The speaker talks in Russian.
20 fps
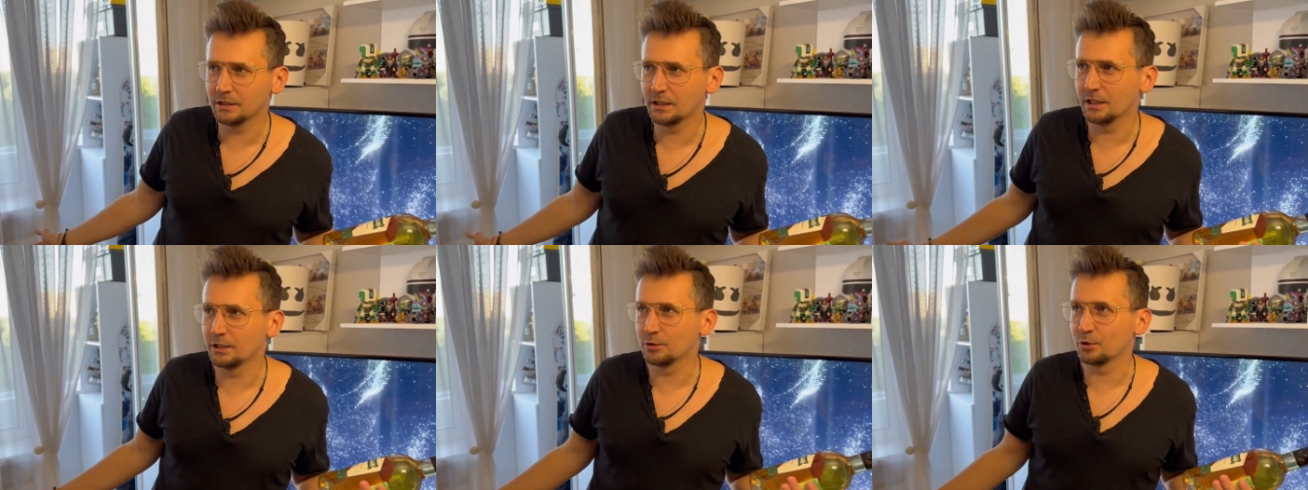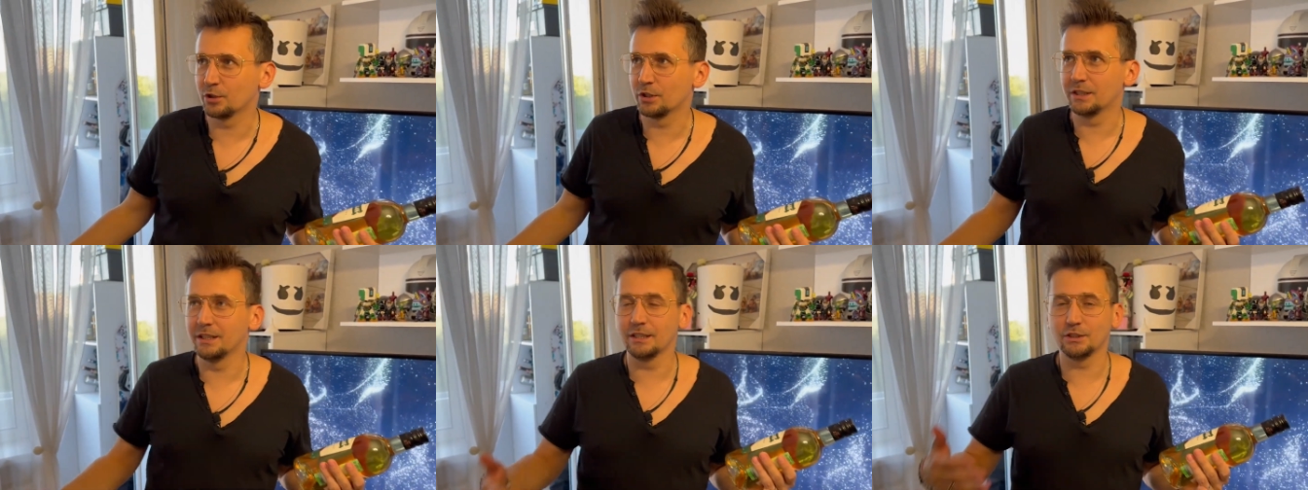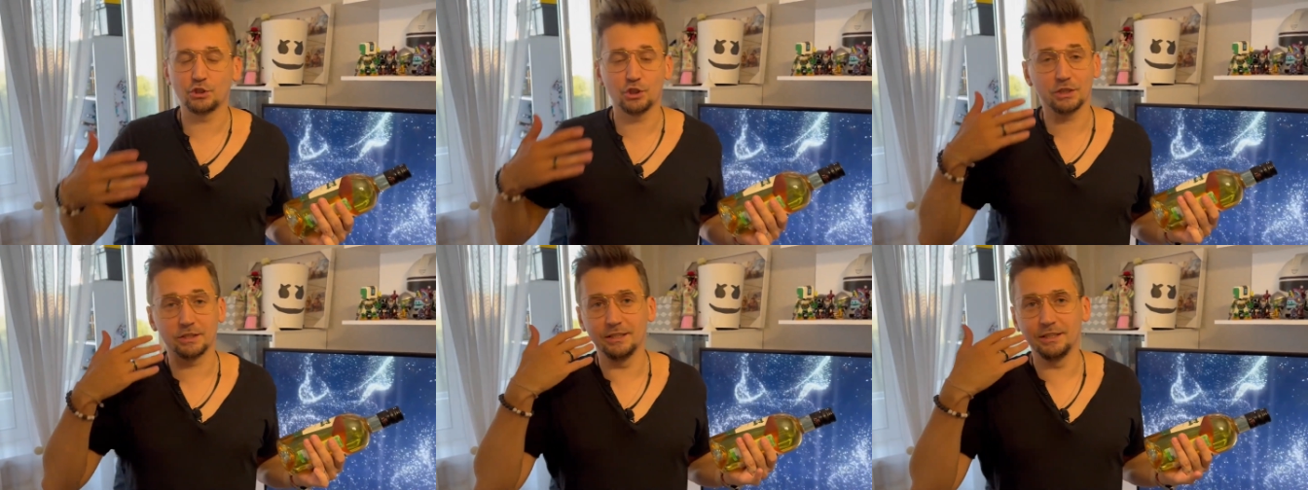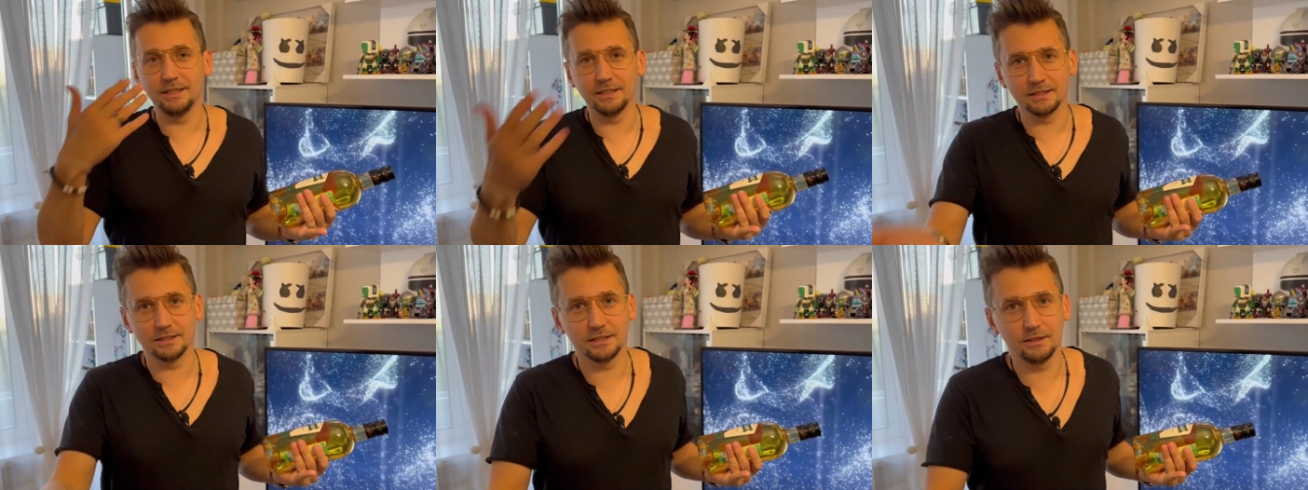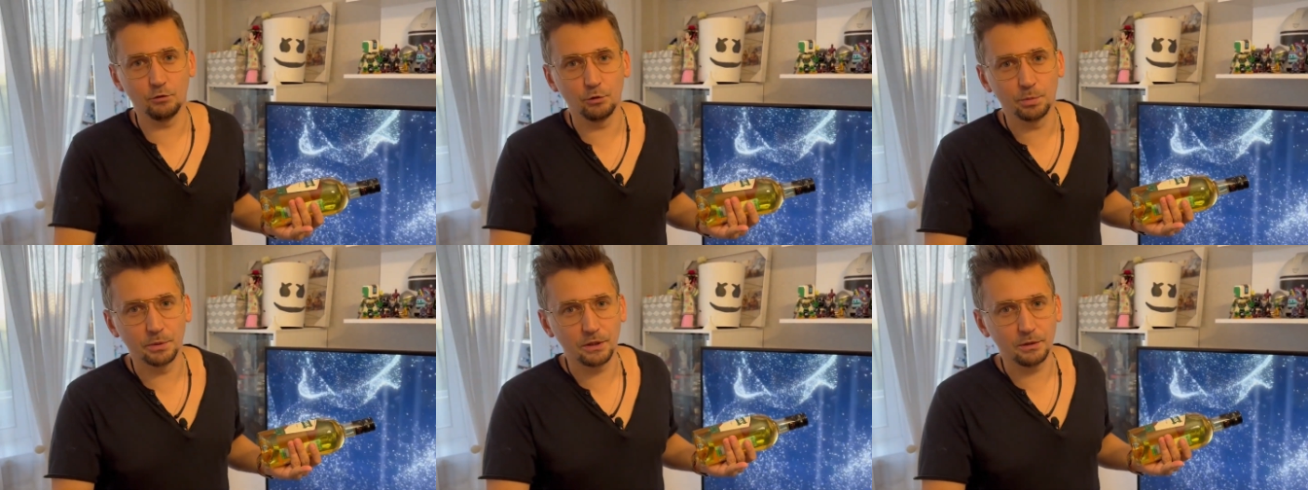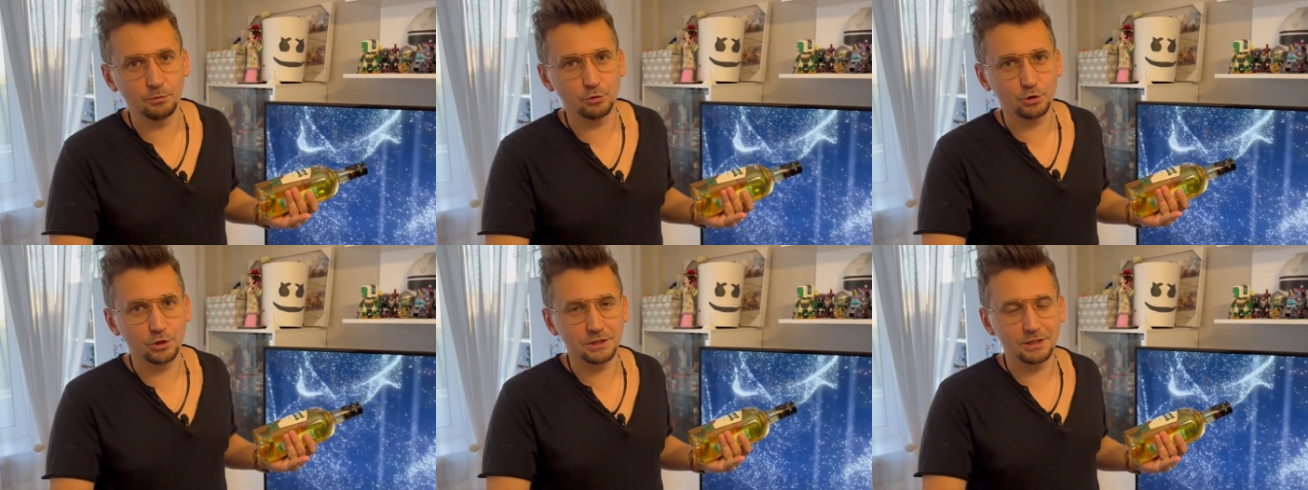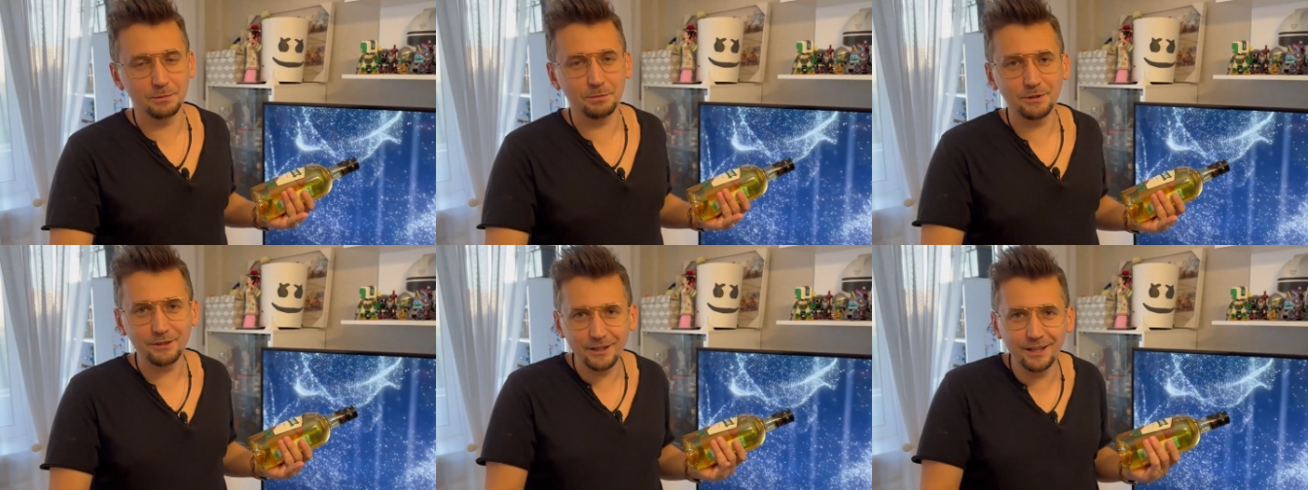которых я сейчас не назову, потому что
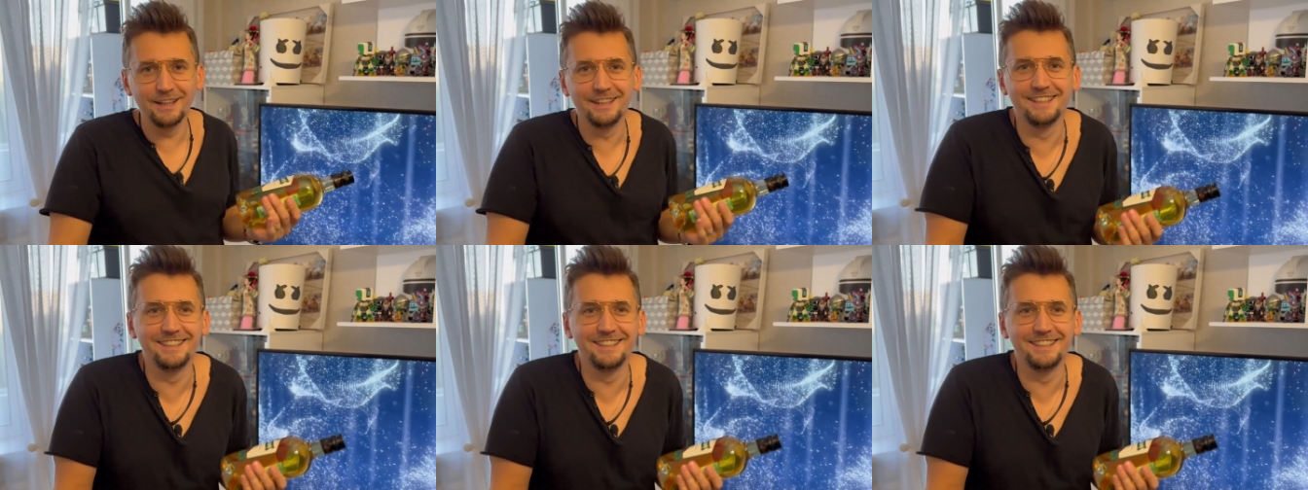забыл,